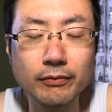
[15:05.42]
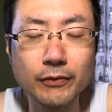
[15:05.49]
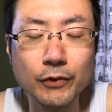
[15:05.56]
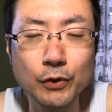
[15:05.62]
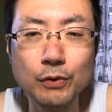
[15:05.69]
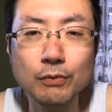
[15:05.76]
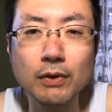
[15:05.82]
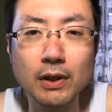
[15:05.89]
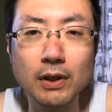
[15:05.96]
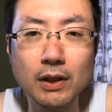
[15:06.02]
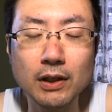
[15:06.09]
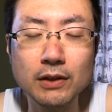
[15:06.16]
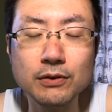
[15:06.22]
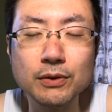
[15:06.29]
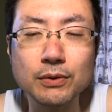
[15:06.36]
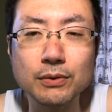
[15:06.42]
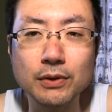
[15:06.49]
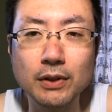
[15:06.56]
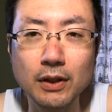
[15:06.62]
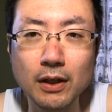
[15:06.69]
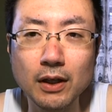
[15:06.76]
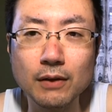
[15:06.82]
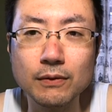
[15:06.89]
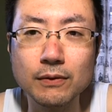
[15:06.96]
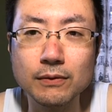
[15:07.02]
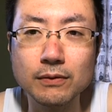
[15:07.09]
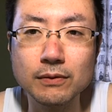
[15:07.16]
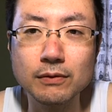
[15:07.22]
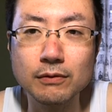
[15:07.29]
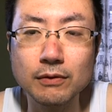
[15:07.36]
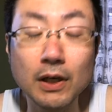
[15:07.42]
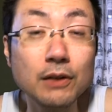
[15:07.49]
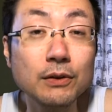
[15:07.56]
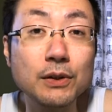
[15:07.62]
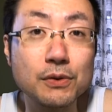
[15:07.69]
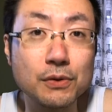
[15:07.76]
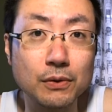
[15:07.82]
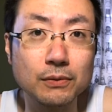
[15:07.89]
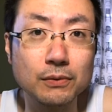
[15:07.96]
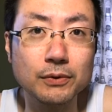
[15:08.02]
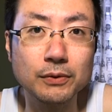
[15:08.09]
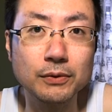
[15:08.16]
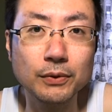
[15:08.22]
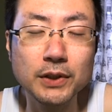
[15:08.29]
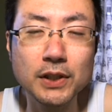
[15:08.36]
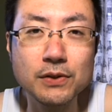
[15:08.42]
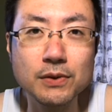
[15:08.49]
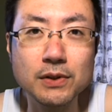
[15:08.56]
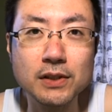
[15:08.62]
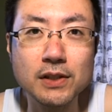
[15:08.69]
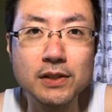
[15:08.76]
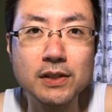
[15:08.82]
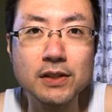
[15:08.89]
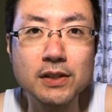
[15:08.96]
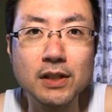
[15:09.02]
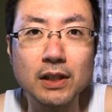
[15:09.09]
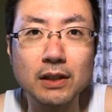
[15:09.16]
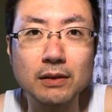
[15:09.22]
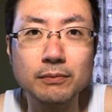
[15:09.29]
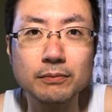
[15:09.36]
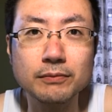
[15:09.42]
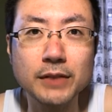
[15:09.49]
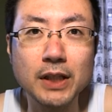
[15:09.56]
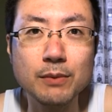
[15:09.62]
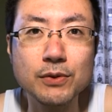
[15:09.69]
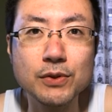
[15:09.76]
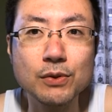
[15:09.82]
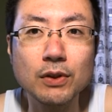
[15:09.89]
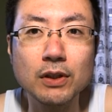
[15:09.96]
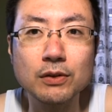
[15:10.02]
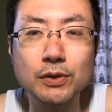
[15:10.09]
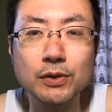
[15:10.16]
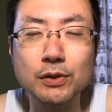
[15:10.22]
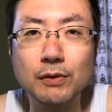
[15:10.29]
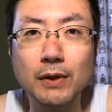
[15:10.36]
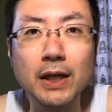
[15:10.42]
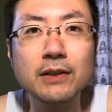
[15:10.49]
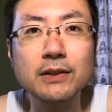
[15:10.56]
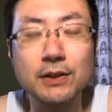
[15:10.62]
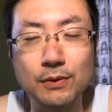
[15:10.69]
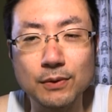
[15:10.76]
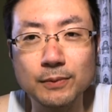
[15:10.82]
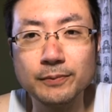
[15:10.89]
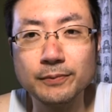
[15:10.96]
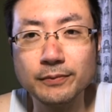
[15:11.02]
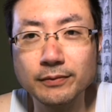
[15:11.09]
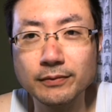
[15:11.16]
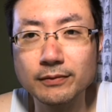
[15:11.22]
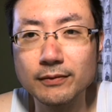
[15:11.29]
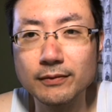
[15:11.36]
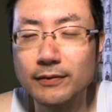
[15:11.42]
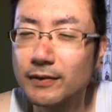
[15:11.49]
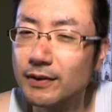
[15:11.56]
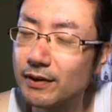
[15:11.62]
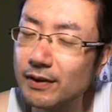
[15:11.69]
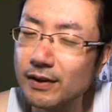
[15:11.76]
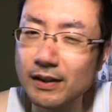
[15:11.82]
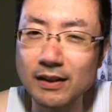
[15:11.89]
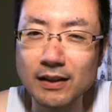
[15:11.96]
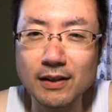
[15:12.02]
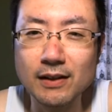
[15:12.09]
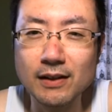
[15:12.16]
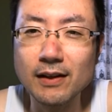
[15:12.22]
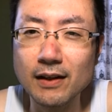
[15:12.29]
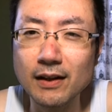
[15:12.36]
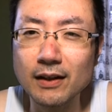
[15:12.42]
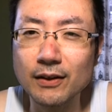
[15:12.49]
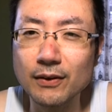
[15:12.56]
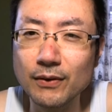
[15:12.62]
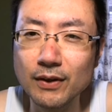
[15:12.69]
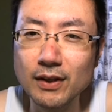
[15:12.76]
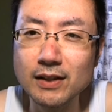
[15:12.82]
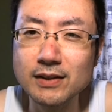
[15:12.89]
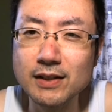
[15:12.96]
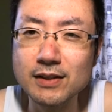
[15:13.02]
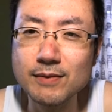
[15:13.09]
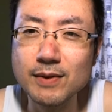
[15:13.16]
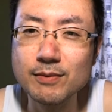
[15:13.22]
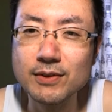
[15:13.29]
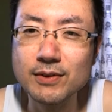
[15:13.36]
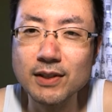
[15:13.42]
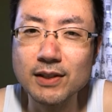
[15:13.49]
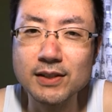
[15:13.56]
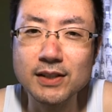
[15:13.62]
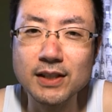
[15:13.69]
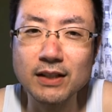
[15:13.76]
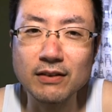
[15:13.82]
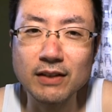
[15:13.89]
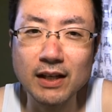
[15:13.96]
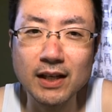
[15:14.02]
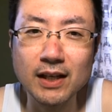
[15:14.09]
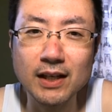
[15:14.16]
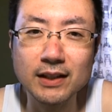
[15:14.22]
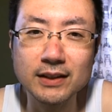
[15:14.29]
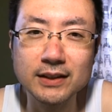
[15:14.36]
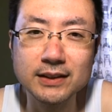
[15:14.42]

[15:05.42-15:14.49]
ていうのはあるよねあるでしょ同じように精神疾患気分障害の人わかるでしょいやこれは説明難しいけどな